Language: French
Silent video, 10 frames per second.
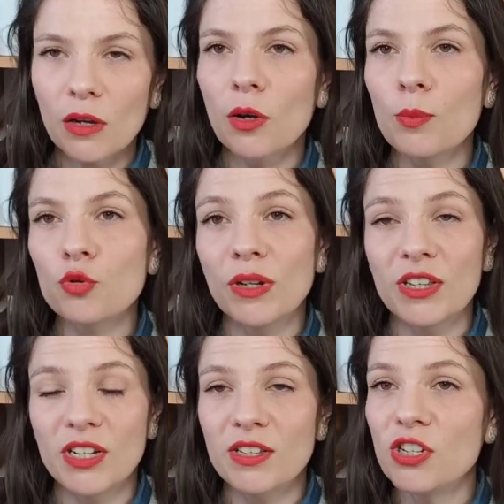Comme je vous l'ai
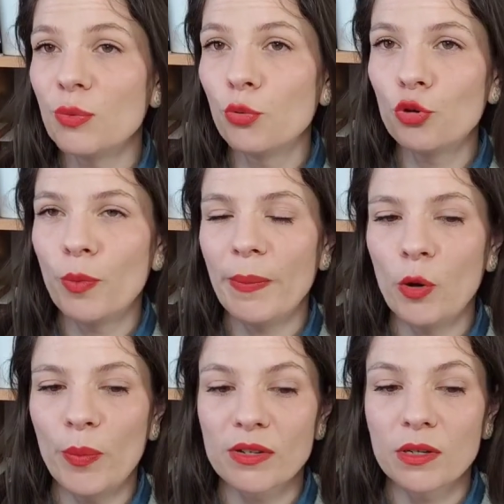déjà dit, j'ai beaucoup aimé
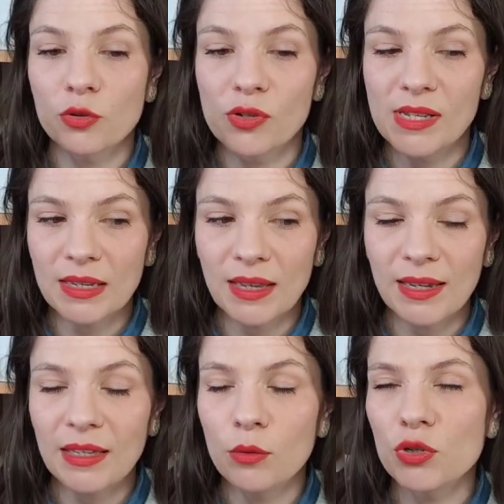le personnage de
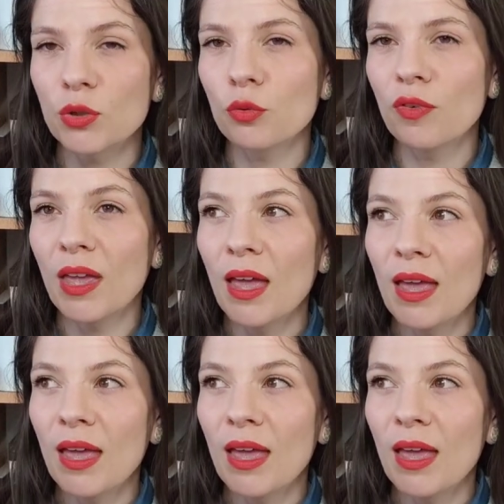Zachary, que j'ai trouvé